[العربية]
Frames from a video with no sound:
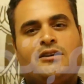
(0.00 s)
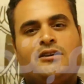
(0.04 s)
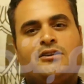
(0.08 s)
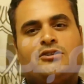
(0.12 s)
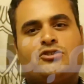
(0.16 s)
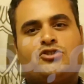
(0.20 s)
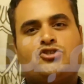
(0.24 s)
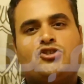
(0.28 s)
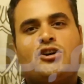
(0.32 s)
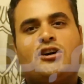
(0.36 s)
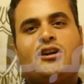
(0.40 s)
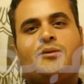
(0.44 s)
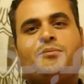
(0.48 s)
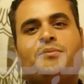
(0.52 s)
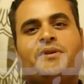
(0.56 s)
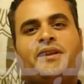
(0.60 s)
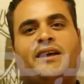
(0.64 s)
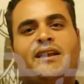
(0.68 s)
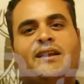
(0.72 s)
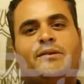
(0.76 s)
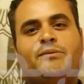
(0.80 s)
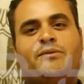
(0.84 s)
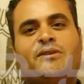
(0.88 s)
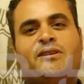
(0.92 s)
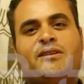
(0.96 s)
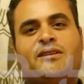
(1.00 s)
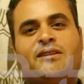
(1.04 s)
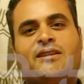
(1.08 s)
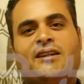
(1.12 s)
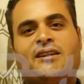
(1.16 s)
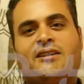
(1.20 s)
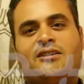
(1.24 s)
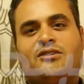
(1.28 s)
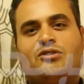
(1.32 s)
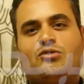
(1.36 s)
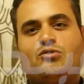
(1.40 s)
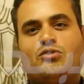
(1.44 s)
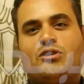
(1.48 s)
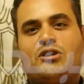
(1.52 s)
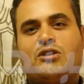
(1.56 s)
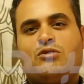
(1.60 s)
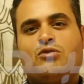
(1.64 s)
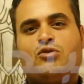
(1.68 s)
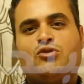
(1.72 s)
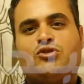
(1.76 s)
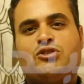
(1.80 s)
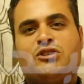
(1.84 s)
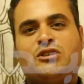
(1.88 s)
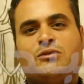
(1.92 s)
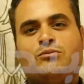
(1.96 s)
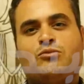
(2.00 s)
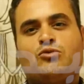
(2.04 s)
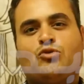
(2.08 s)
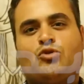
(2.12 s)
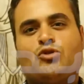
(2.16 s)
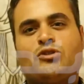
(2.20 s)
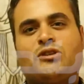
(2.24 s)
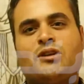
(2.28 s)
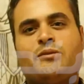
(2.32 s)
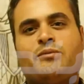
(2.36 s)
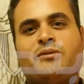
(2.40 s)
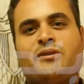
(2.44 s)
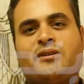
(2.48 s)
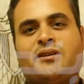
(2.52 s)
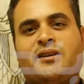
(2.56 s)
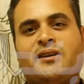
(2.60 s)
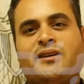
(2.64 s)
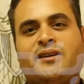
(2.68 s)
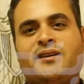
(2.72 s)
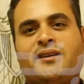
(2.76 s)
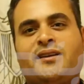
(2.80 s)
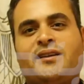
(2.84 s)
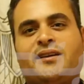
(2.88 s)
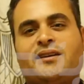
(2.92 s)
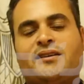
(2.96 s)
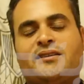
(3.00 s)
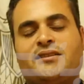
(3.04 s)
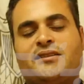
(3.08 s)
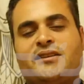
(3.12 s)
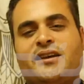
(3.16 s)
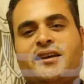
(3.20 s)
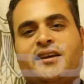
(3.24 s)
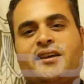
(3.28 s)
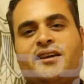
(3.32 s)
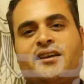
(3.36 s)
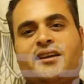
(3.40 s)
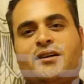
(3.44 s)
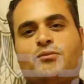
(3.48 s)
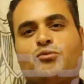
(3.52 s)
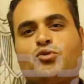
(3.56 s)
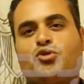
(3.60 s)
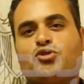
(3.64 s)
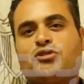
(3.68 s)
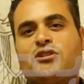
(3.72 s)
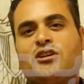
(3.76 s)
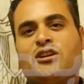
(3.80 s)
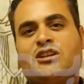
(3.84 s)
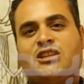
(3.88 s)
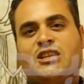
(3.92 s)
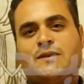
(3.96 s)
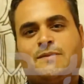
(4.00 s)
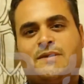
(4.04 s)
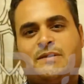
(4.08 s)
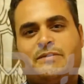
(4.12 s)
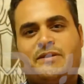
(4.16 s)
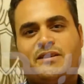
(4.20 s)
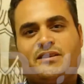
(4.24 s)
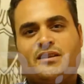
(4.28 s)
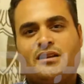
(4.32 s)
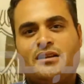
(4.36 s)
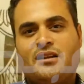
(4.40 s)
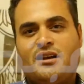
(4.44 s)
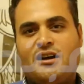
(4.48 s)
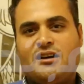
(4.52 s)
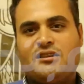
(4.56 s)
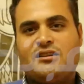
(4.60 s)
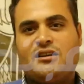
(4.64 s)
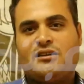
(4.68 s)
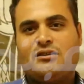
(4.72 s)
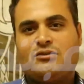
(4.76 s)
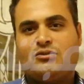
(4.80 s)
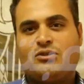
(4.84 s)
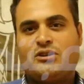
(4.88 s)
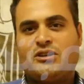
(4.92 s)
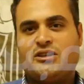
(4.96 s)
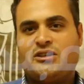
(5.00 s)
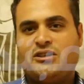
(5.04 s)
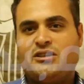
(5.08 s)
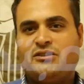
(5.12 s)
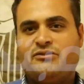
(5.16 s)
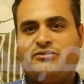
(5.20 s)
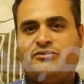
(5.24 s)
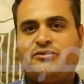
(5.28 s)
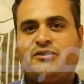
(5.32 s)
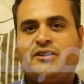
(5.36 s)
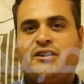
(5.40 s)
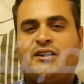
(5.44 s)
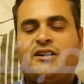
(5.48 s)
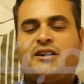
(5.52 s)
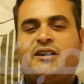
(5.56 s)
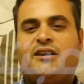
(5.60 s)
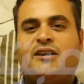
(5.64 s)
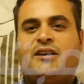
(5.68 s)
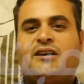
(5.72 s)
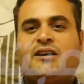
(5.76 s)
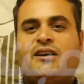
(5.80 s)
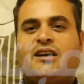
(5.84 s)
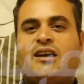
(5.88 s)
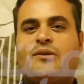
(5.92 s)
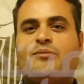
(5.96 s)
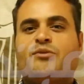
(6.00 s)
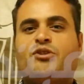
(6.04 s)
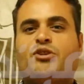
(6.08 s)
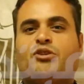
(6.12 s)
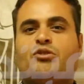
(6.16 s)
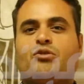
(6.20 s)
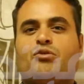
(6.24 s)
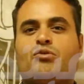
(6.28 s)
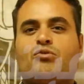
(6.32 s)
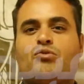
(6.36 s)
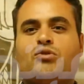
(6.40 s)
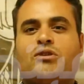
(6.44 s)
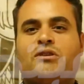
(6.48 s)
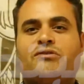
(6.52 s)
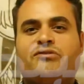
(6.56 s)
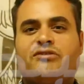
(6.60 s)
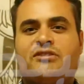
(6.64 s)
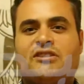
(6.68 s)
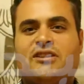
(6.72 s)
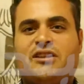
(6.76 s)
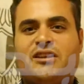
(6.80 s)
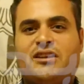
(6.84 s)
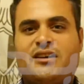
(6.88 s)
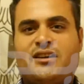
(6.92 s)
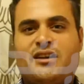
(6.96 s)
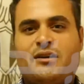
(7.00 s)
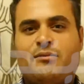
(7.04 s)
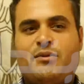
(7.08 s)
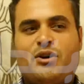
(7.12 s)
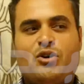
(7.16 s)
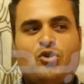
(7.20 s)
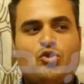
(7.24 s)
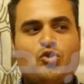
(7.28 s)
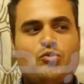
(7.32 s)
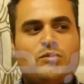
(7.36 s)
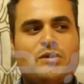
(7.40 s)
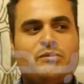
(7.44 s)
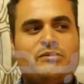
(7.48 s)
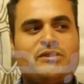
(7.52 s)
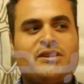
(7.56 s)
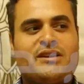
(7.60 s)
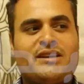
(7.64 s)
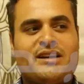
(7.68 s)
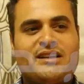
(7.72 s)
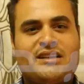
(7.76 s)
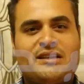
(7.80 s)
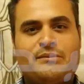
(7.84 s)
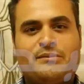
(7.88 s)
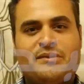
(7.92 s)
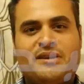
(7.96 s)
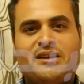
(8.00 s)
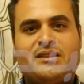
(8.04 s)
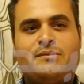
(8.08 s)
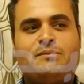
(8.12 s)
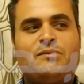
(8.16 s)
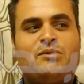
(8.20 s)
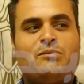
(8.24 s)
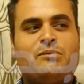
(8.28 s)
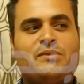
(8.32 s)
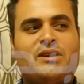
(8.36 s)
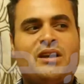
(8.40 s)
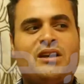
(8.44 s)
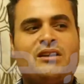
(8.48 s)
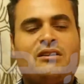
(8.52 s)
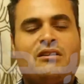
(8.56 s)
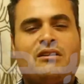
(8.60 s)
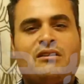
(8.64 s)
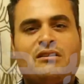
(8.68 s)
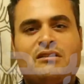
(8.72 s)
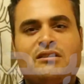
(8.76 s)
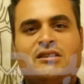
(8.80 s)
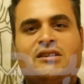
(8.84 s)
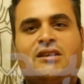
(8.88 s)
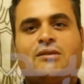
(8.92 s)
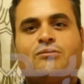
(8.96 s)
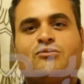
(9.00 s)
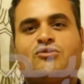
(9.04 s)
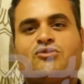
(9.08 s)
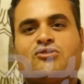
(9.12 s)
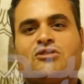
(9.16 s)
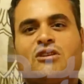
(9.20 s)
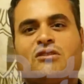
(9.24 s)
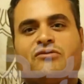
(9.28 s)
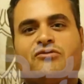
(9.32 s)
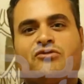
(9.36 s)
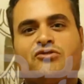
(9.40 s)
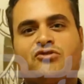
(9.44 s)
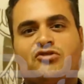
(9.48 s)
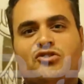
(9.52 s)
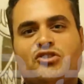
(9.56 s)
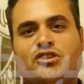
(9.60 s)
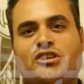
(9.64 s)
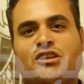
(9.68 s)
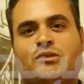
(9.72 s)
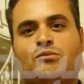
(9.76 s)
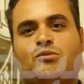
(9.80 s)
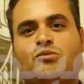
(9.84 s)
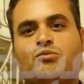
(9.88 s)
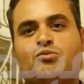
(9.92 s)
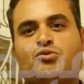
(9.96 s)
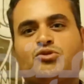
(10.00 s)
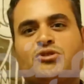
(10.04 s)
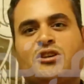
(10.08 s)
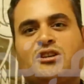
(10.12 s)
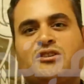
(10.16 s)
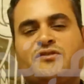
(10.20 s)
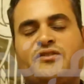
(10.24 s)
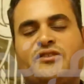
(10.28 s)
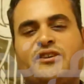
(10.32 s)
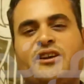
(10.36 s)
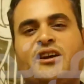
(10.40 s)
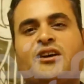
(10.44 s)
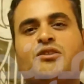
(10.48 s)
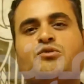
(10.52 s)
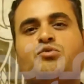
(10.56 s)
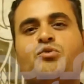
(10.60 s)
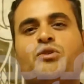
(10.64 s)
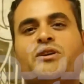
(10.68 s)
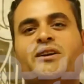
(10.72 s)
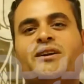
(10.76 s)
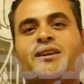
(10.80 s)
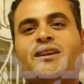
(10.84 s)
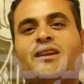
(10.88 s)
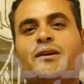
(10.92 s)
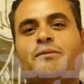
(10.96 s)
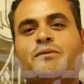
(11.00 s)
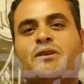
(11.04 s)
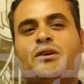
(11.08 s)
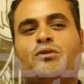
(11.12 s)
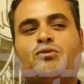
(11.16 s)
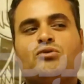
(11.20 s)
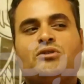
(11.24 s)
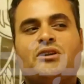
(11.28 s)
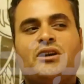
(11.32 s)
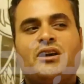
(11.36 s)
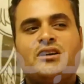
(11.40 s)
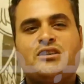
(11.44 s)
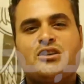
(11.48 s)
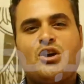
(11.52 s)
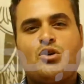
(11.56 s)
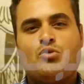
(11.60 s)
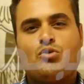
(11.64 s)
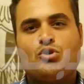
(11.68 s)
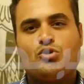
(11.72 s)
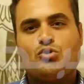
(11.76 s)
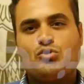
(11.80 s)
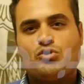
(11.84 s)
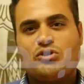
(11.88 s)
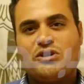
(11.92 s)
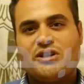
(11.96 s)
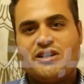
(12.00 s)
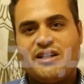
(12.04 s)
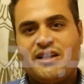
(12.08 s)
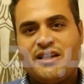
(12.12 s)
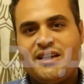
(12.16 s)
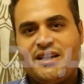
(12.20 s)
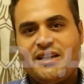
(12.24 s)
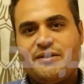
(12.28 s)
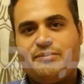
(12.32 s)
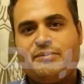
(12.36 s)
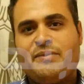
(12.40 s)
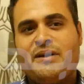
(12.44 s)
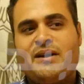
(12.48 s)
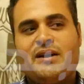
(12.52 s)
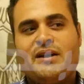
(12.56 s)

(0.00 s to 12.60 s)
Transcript: شعر رب العالمين دايرة الوراء والوسيم تعتبر ريلة دائرة مختلطة ما بين الحضر والريف جميع القرى في الدائرة محرومة من الخدمات من مياه نقية من صرف صحي من مستشفيات وإن لم يكن هذا هو دور النائب